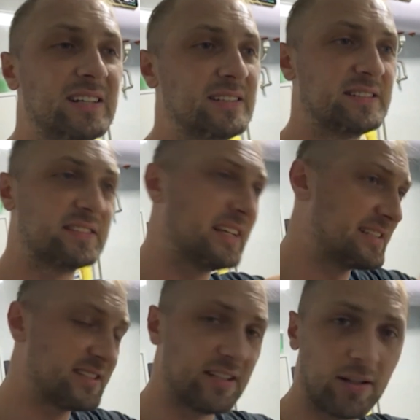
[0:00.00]

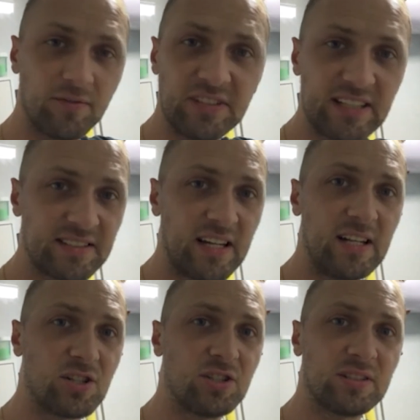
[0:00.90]
Зассана вся
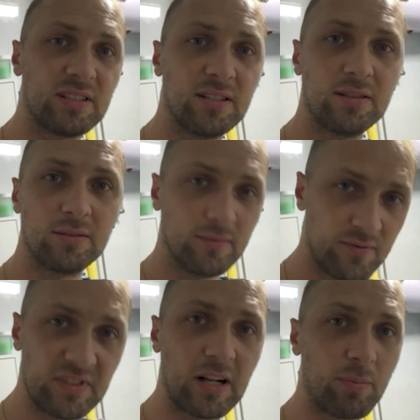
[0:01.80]
столешница. В
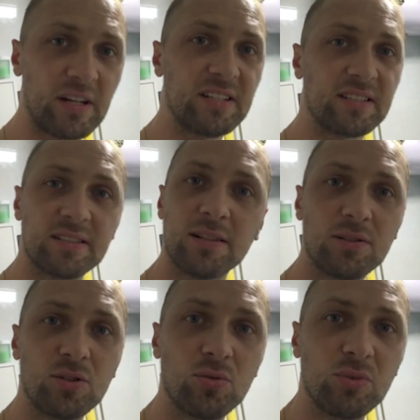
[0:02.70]
знак протеста,
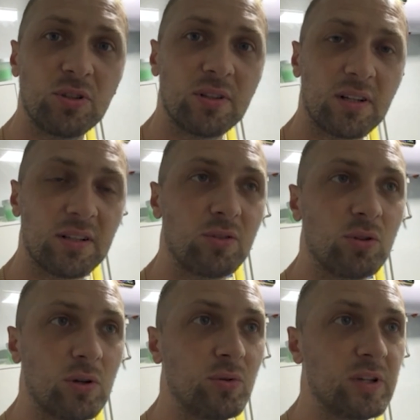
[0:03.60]
что мы так
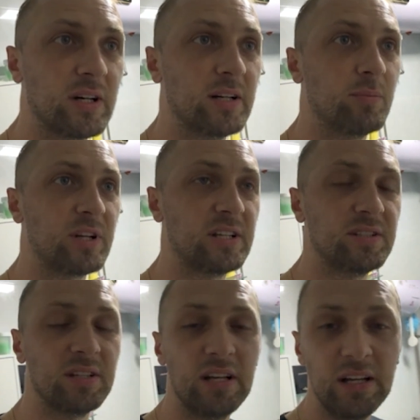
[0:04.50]
надолго уехали, прикиньте.